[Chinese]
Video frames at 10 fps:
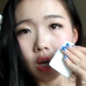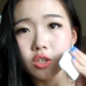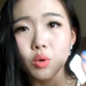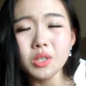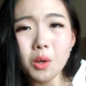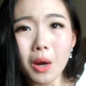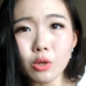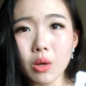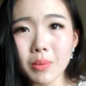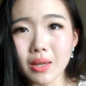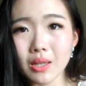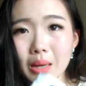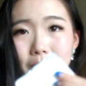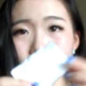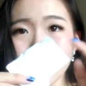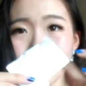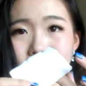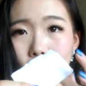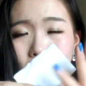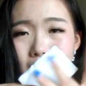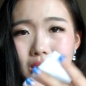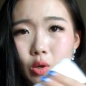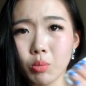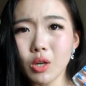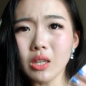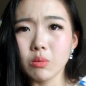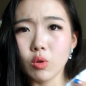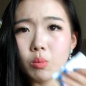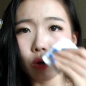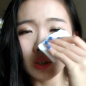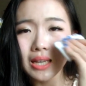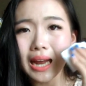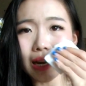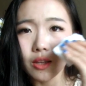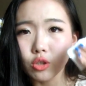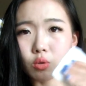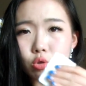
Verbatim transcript: 有一些化妆棉呢它比这个小一些，我不知道你们会不会擦脸的时候，